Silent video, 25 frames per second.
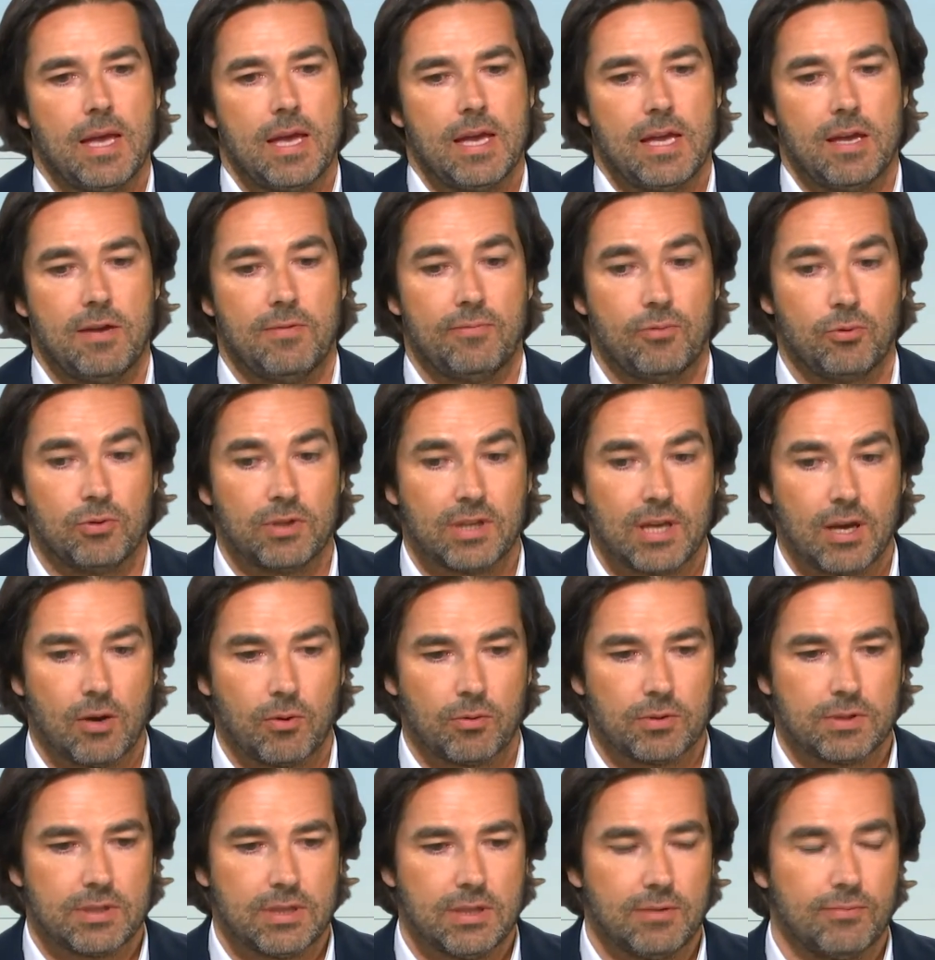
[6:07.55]
Il faut une
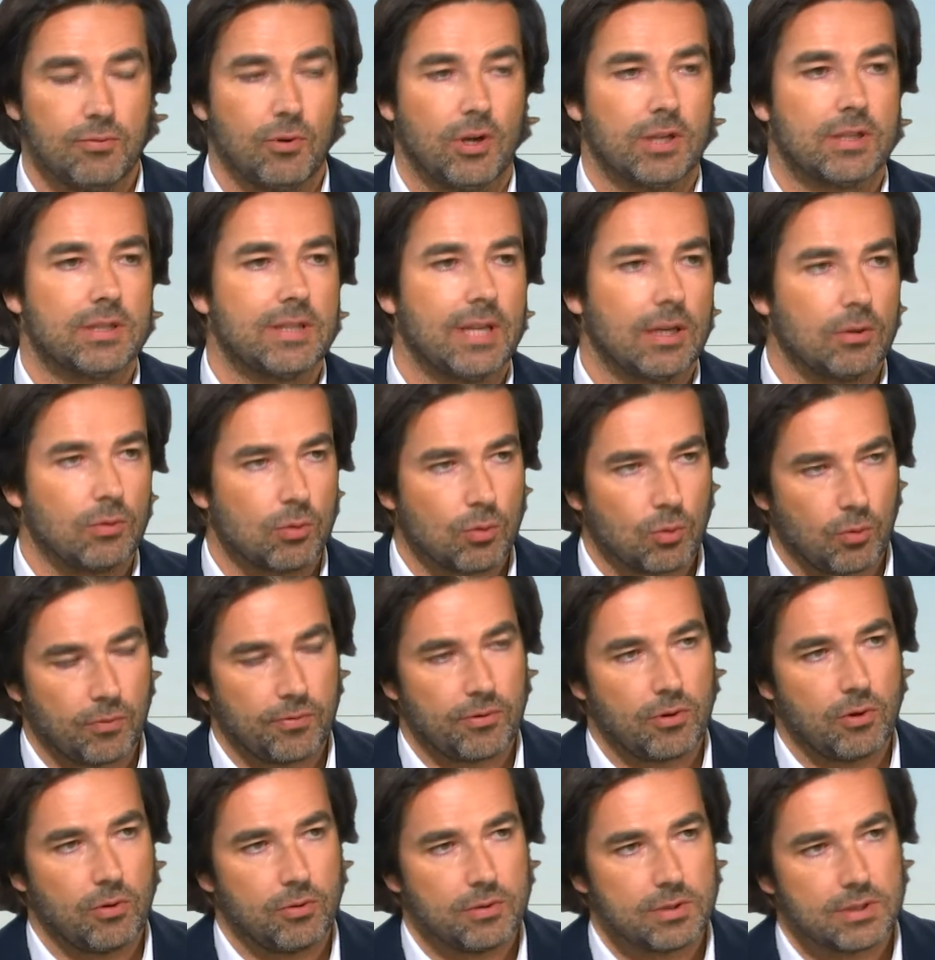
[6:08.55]
garantie, il faut un tiers de
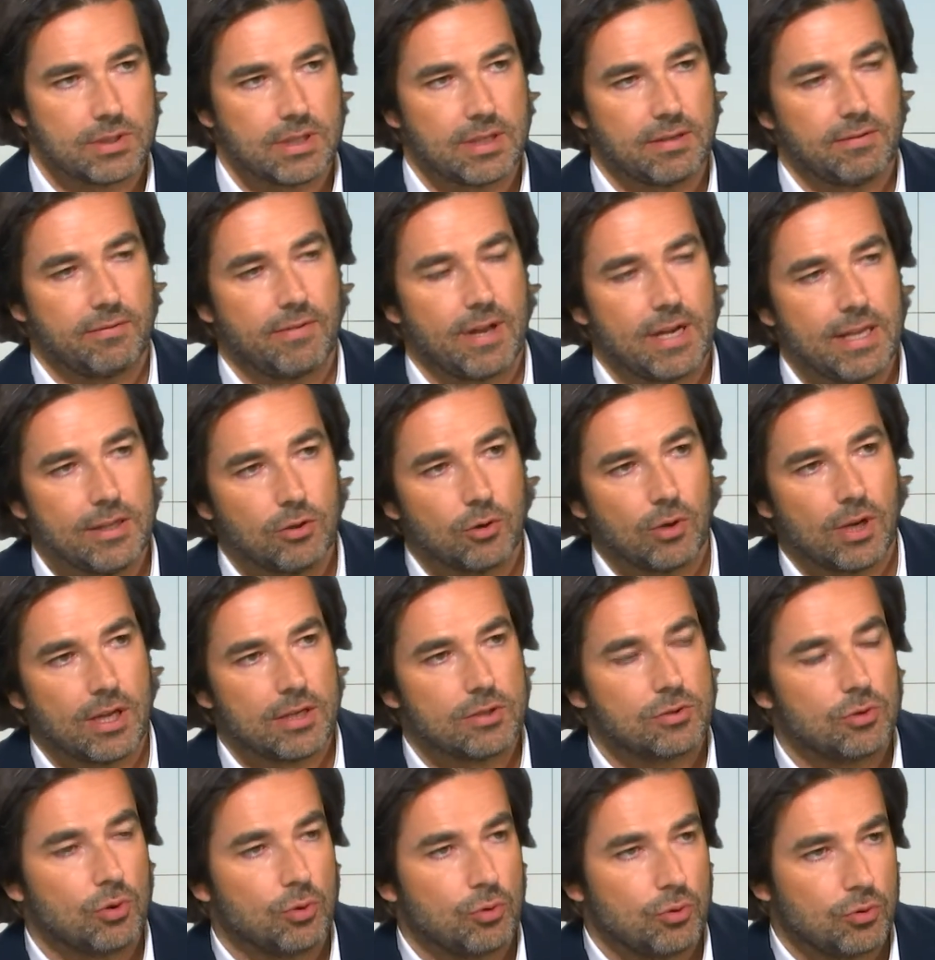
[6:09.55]
confiance qui valide que la
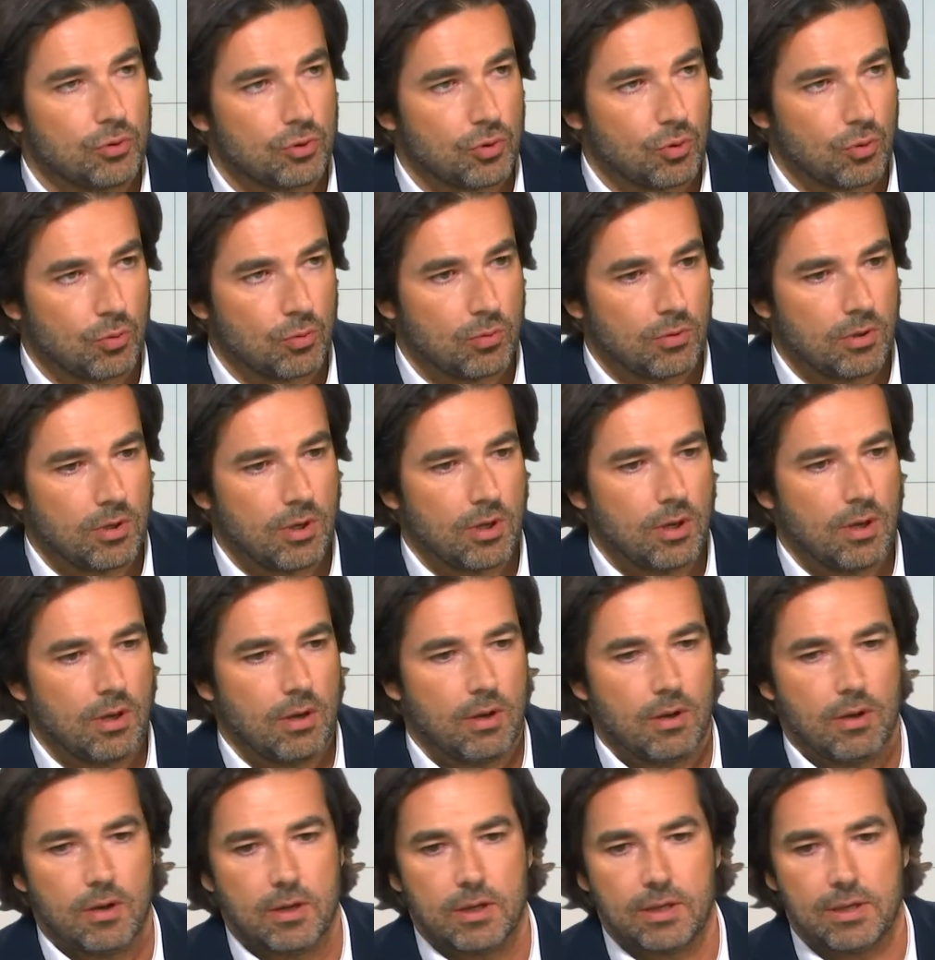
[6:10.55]
solution
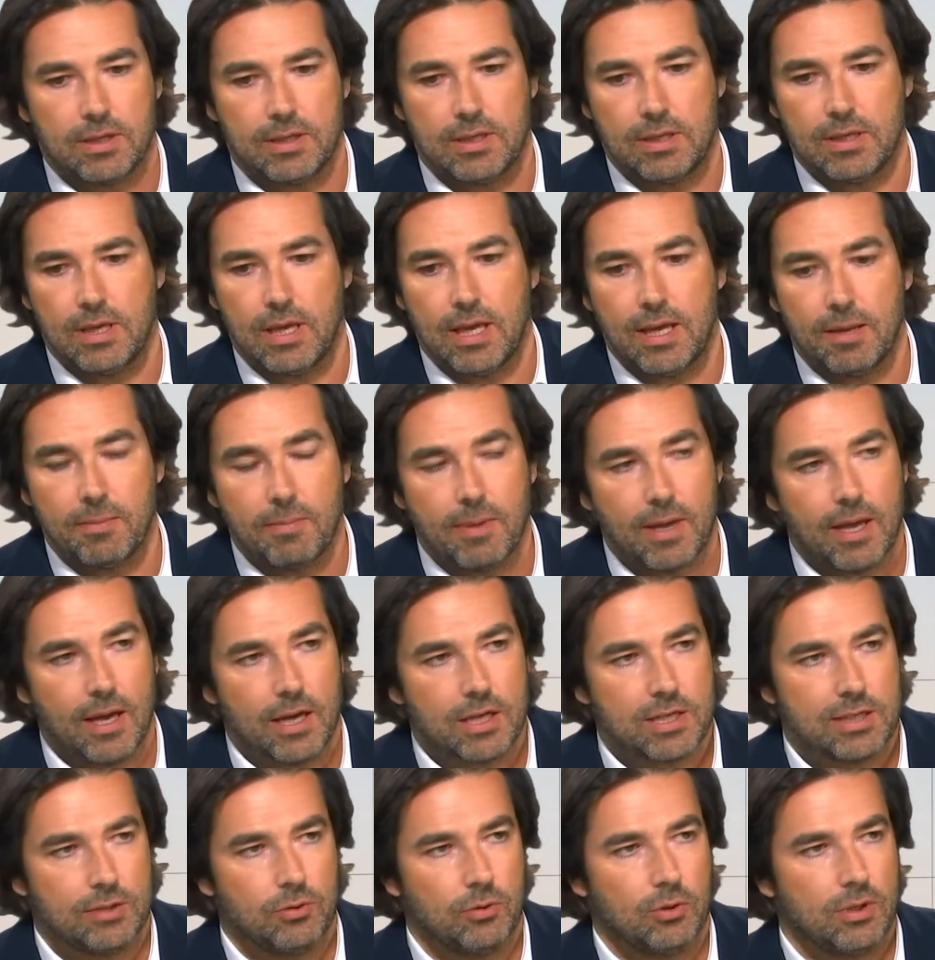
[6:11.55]
qui
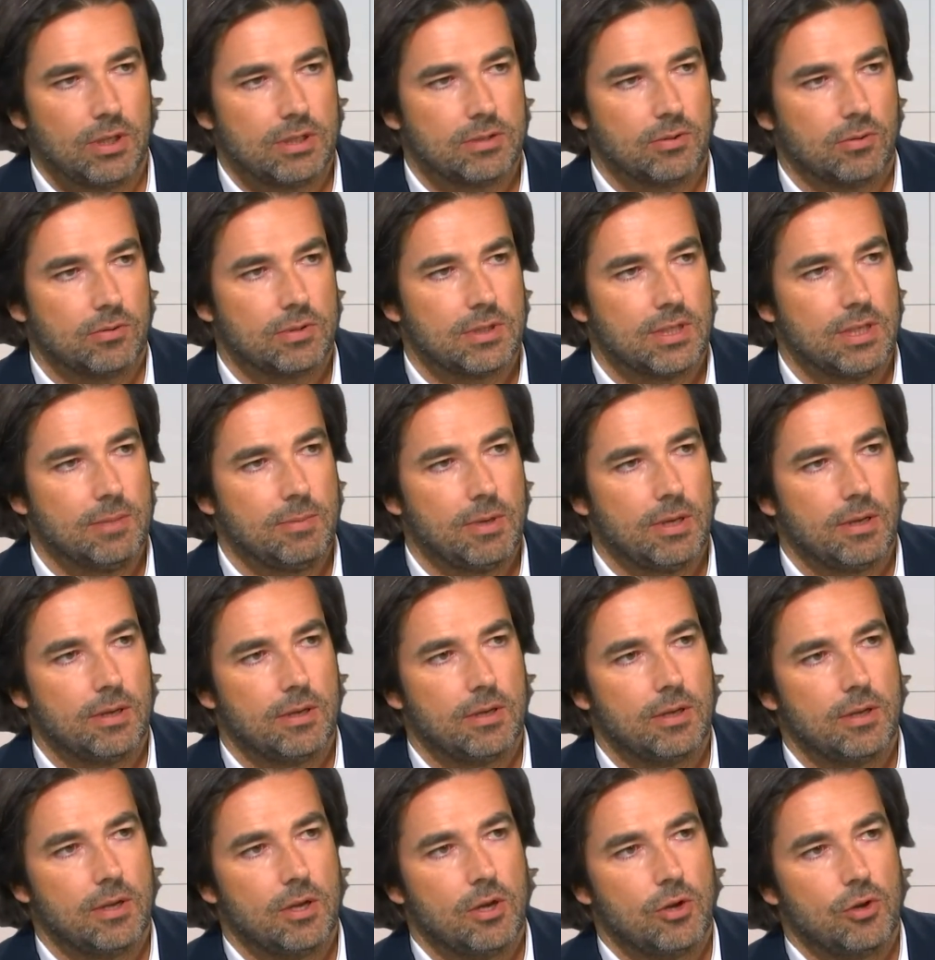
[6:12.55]
héberge les données sensibles
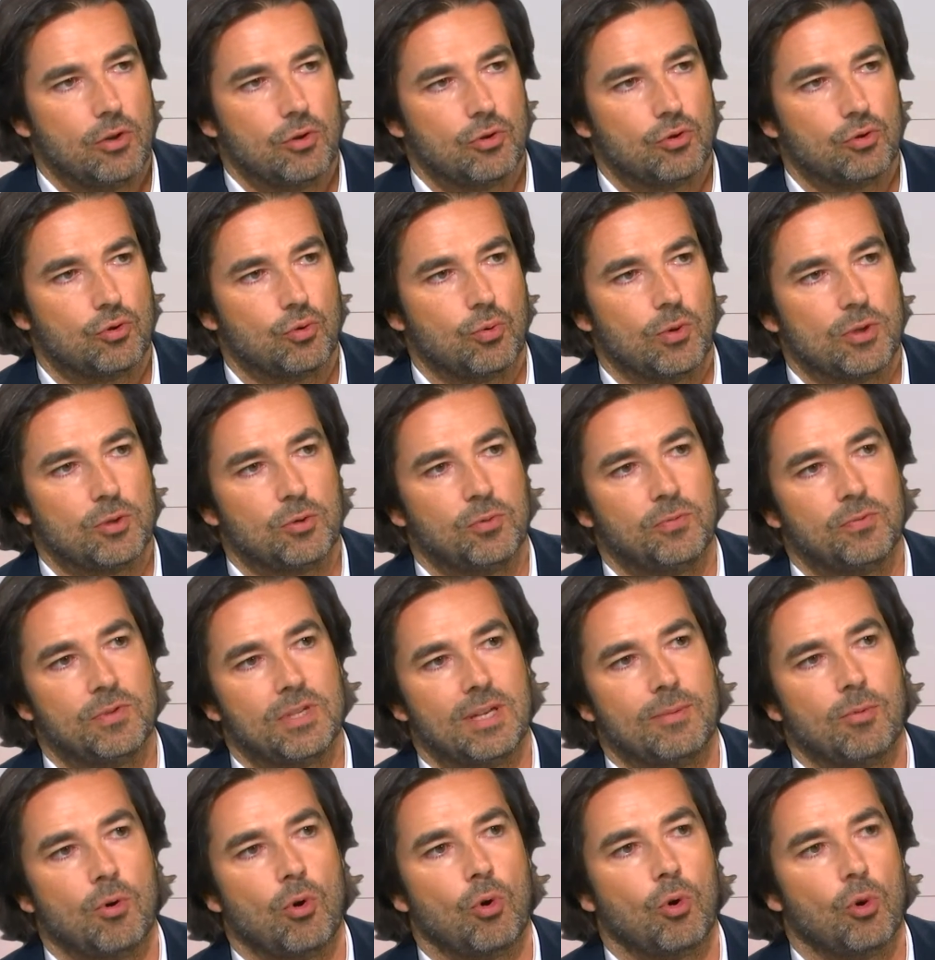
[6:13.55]
soit
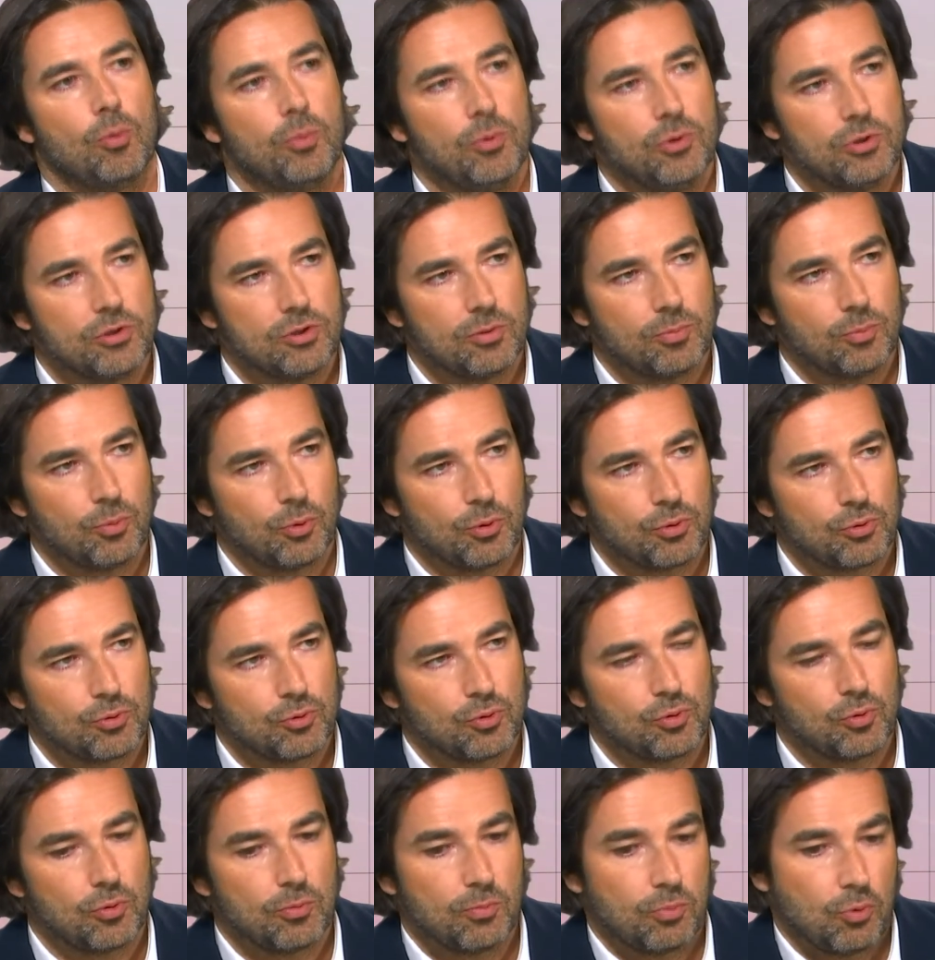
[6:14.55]
suffisamment robuste pour,
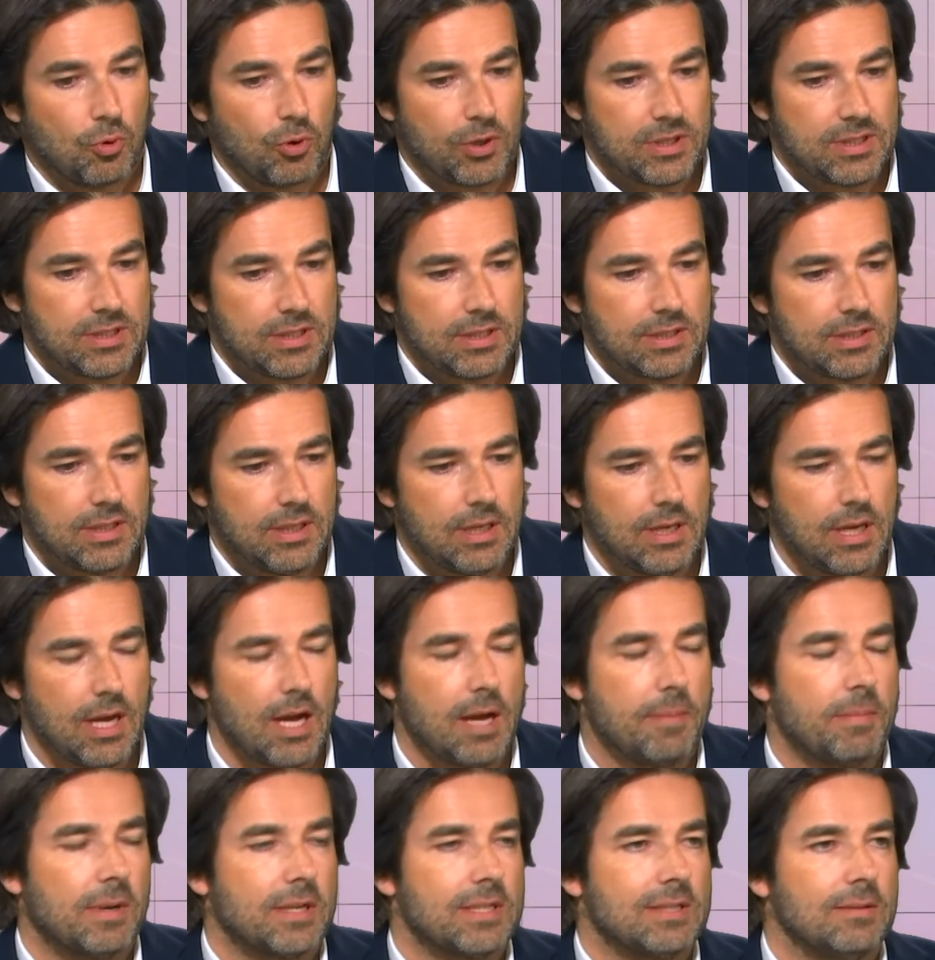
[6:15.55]
pour résister à un
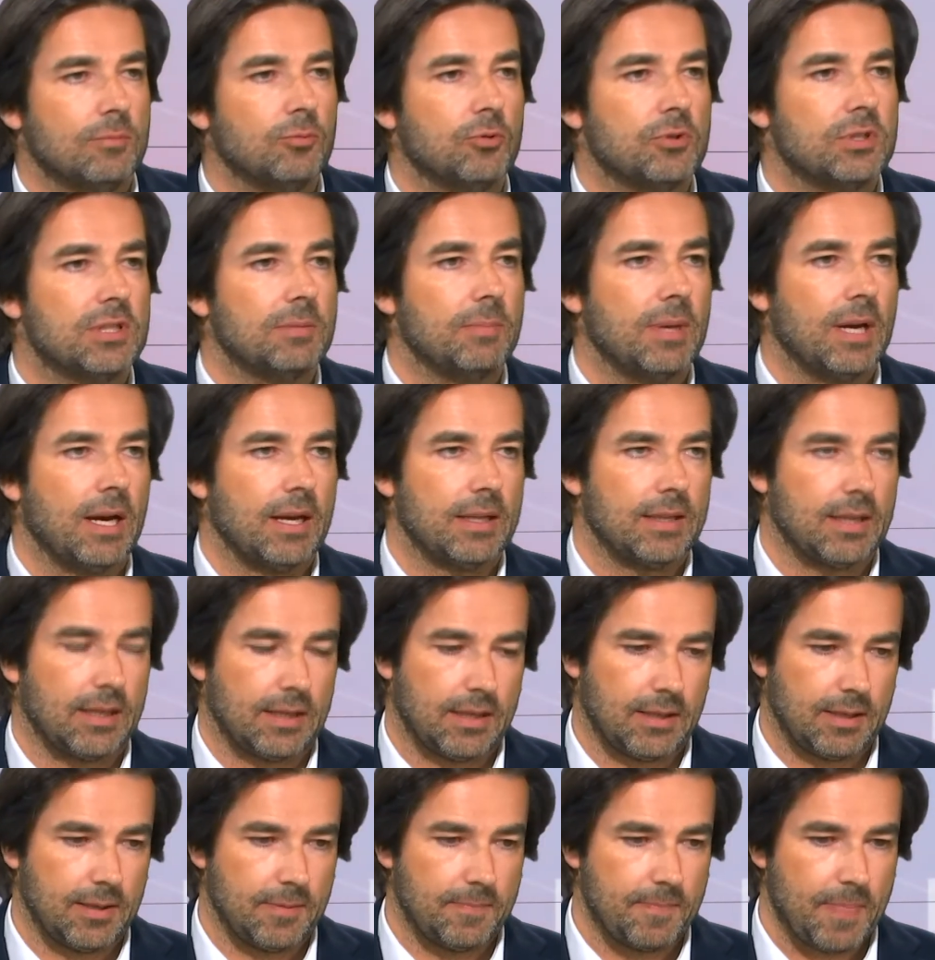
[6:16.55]
maximum de
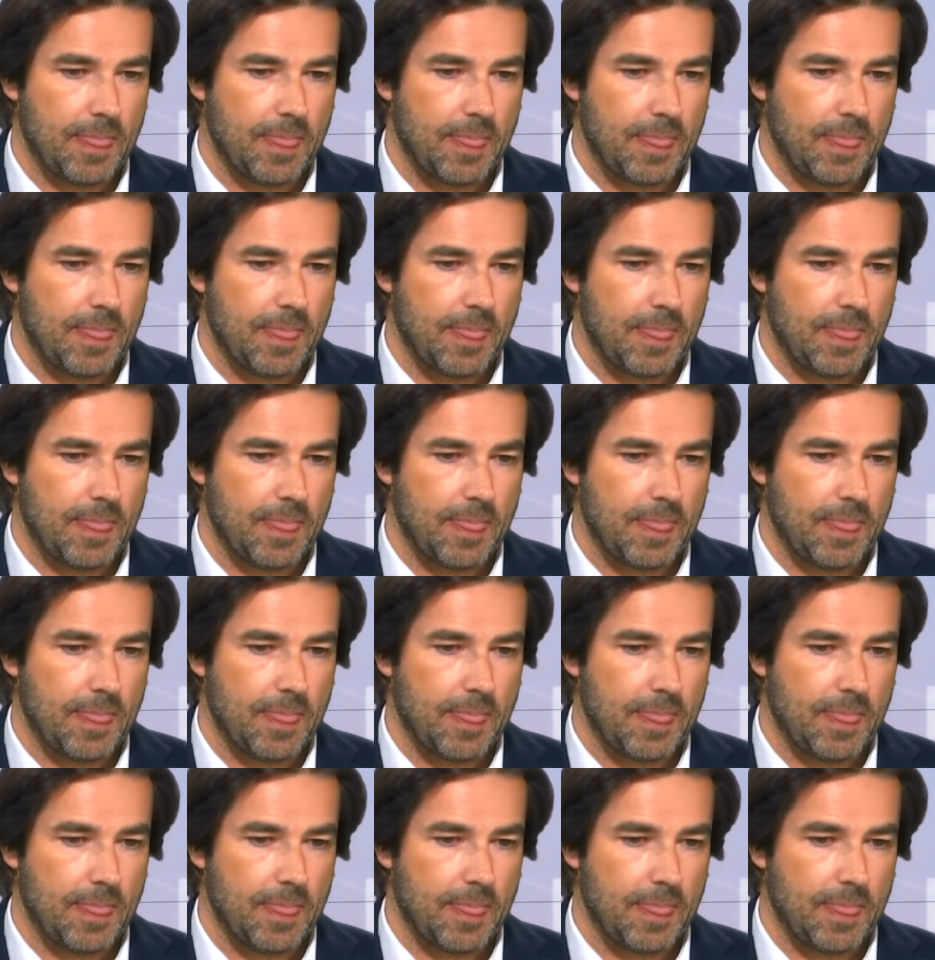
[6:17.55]
cyberattaques.